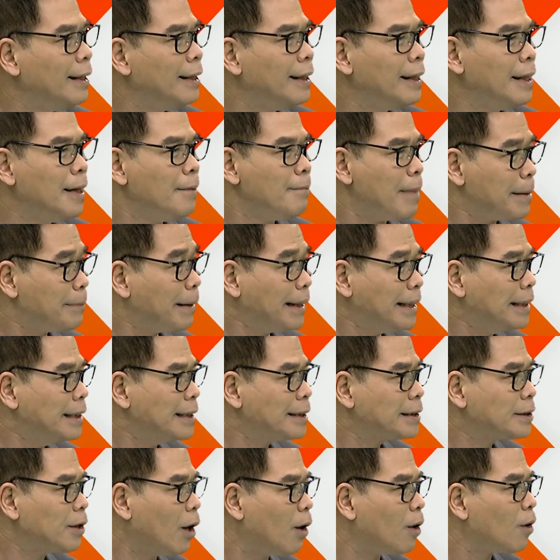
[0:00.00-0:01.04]
ยมันไม่ถึ
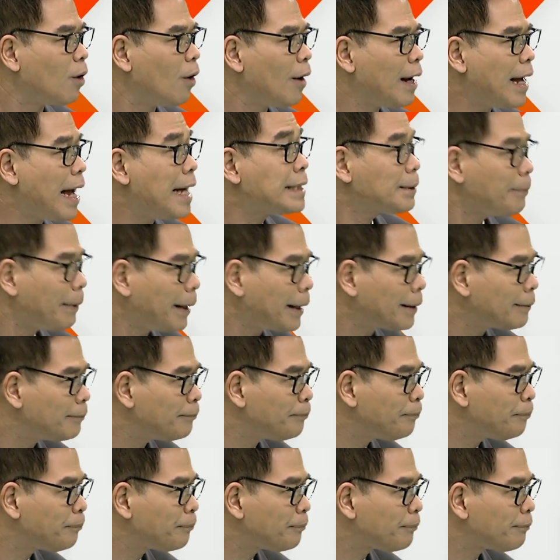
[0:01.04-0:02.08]
ง
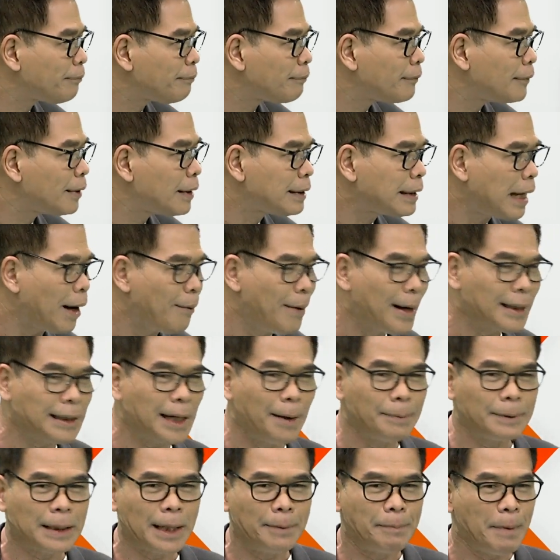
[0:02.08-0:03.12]
251แต่ว่า
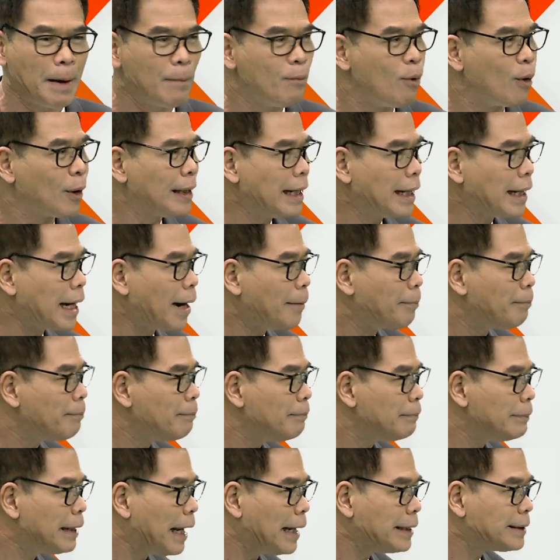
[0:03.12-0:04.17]
ถ้าจะไปโหวตให้กับ
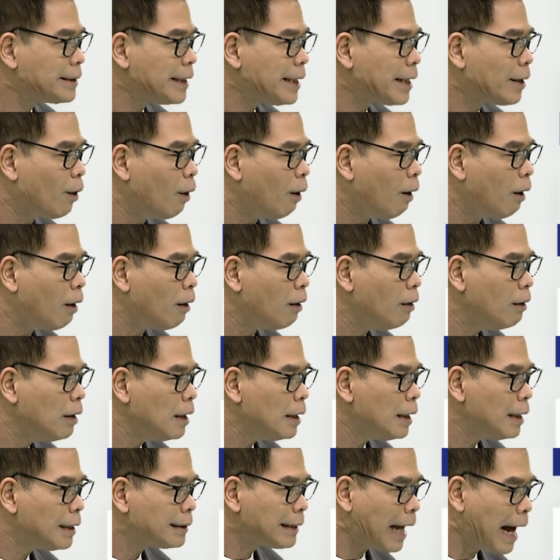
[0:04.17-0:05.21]
ในซีกของ
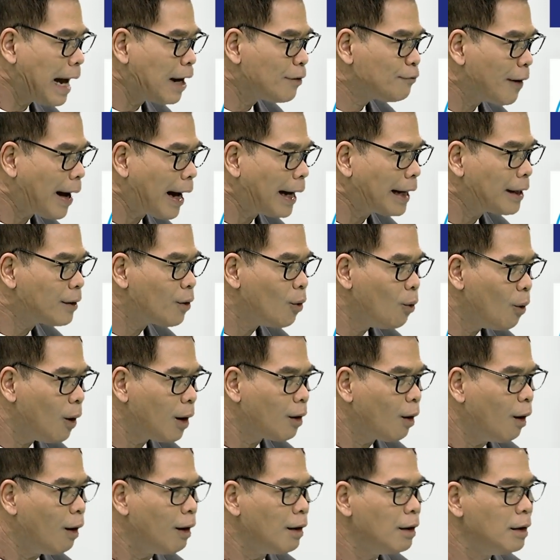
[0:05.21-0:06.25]
ทางฝ่ายขั้ว
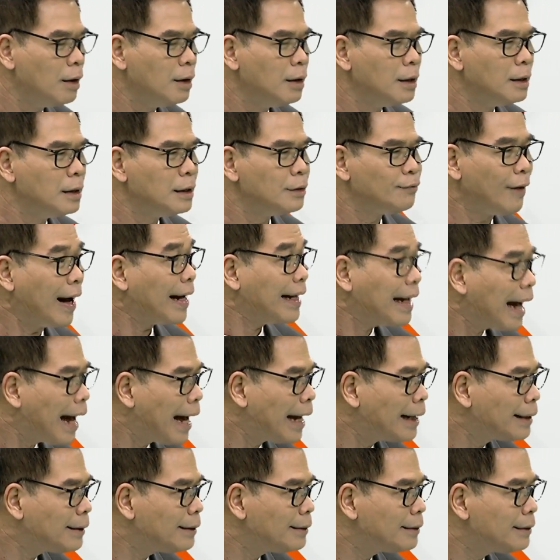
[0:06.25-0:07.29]
ของฝ่าย
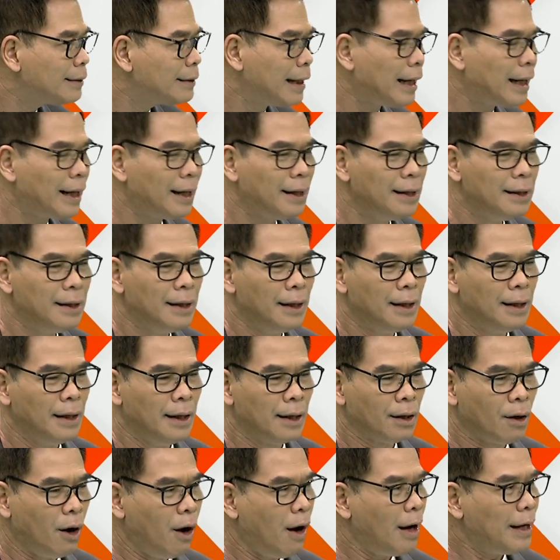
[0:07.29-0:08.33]
ค้านนะฮะ
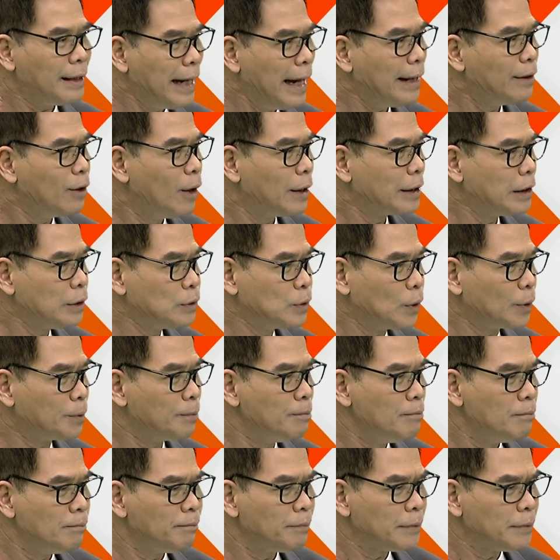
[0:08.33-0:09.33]
ก็แน่นอนที่สุด